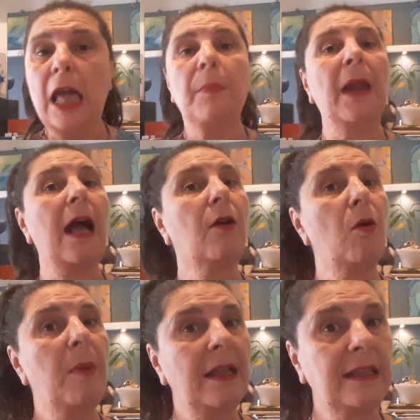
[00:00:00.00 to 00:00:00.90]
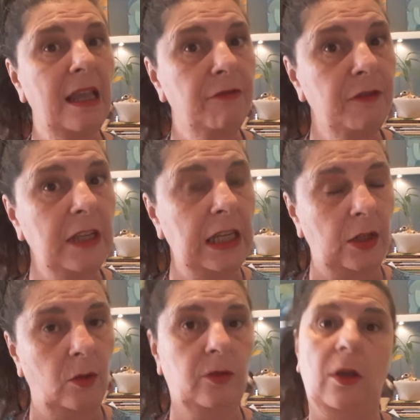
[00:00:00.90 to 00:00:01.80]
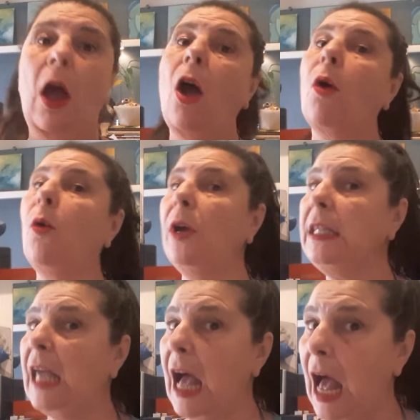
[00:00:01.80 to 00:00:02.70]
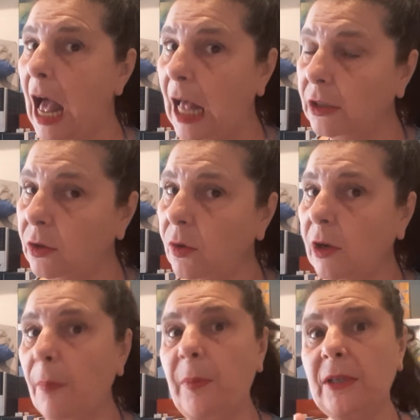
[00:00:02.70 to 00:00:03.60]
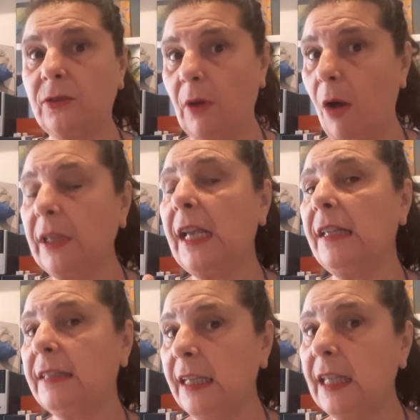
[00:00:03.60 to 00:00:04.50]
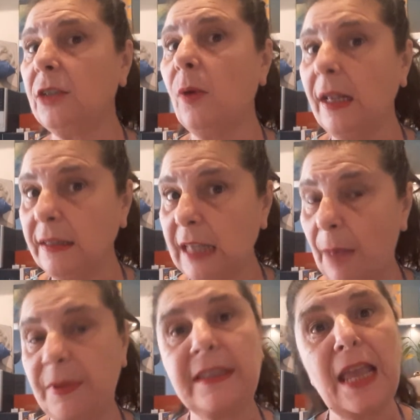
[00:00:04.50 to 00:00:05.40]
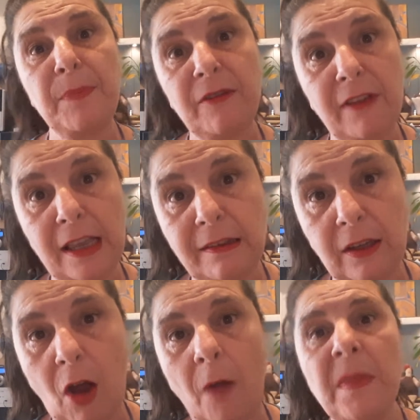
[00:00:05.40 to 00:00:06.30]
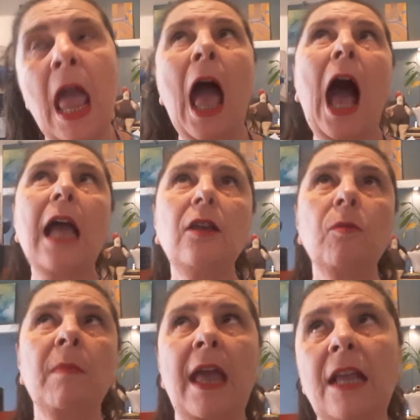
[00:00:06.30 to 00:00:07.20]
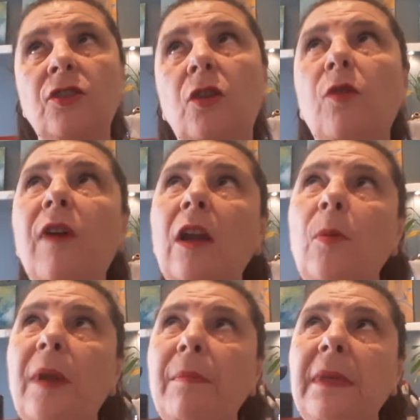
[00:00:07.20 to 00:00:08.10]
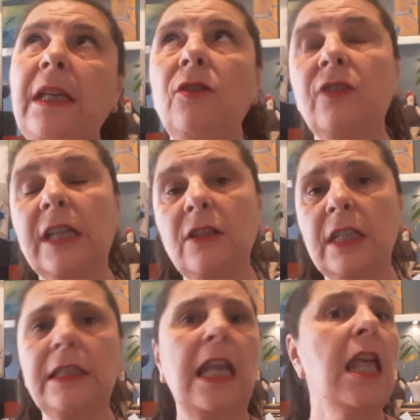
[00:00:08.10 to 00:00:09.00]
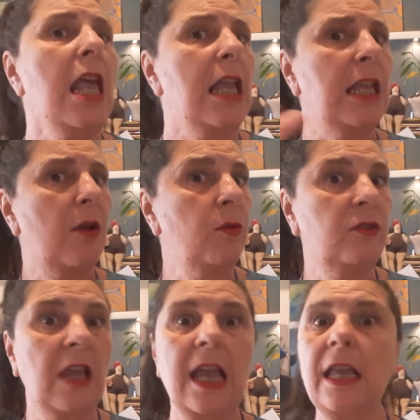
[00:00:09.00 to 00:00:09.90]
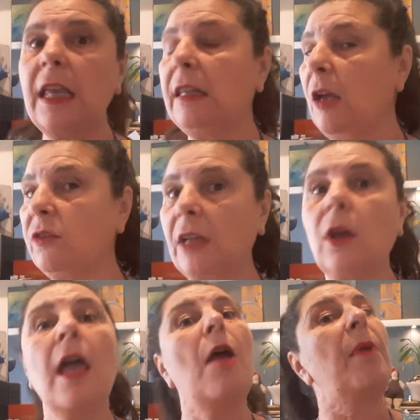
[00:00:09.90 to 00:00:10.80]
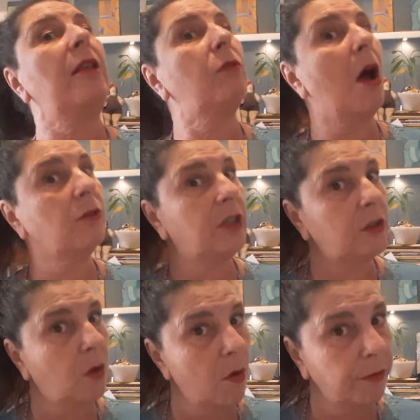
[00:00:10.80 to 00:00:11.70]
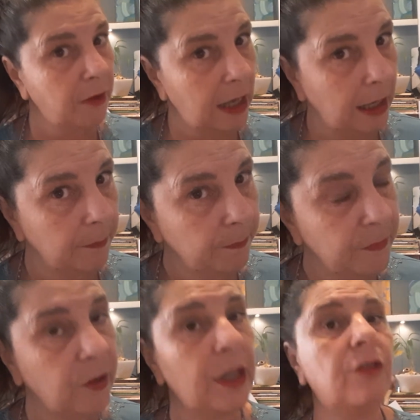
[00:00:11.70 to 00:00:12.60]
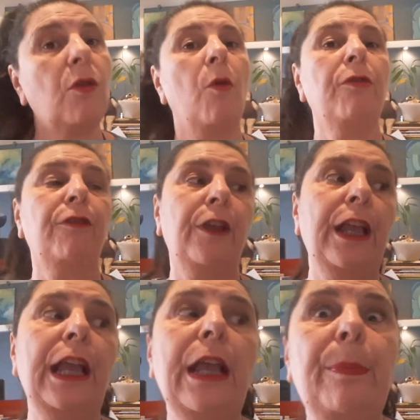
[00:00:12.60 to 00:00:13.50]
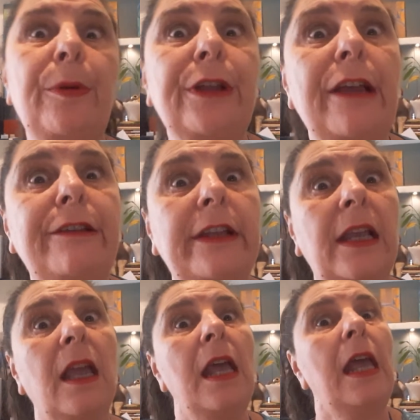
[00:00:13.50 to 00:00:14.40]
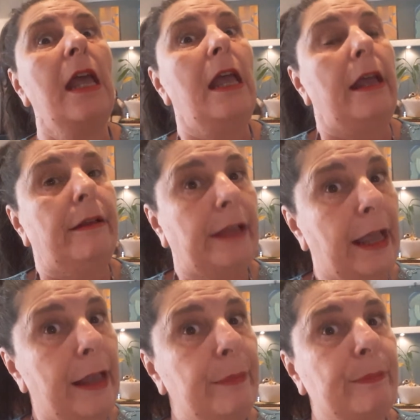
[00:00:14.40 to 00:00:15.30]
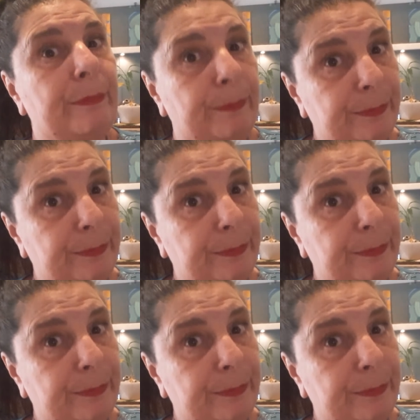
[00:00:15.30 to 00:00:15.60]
Para combater vírus. Cuidado com a pessoal que receita do WhatsApp. Sempre vem assim, ó. Ai, um médico falou pra mim, não sei o que, não sei o que, e eu usei, deu certo. Pessoal, desconfie. Desconfie, porque assim, né?